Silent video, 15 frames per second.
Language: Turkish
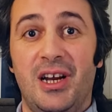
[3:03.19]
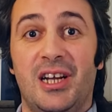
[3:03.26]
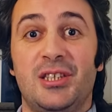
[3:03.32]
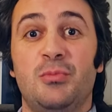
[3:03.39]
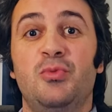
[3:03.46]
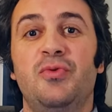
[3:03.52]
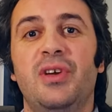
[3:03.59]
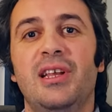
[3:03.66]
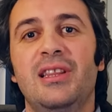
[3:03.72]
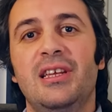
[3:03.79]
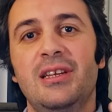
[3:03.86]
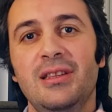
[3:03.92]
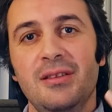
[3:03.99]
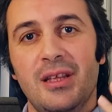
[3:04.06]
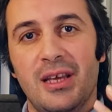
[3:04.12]
Artık bu
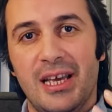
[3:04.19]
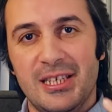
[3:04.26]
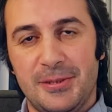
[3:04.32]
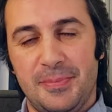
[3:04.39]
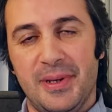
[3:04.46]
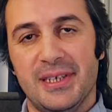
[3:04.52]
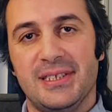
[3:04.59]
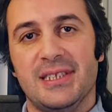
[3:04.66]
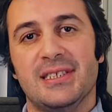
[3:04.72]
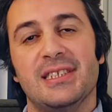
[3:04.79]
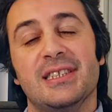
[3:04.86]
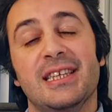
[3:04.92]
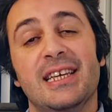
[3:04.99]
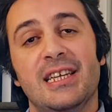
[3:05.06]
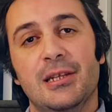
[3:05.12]
verilerin SPSS
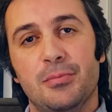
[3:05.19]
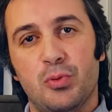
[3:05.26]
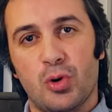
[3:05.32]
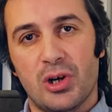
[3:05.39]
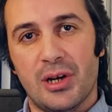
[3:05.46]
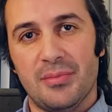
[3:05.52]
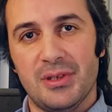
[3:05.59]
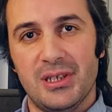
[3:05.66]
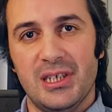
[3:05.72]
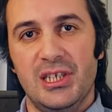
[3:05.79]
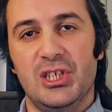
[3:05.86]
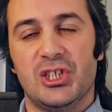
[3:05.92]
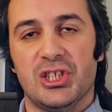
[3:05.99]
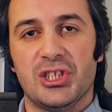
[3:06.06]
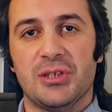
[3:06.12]
ya da ilgili programlara
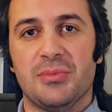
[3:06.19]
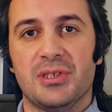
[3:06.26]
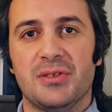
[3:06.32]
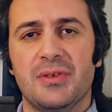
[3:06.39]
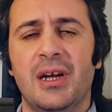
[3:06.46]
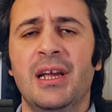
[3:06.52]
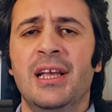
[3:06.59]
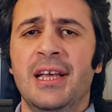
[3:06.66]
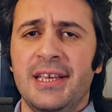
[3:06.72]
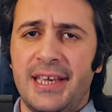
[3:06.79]
giriş aşaması var.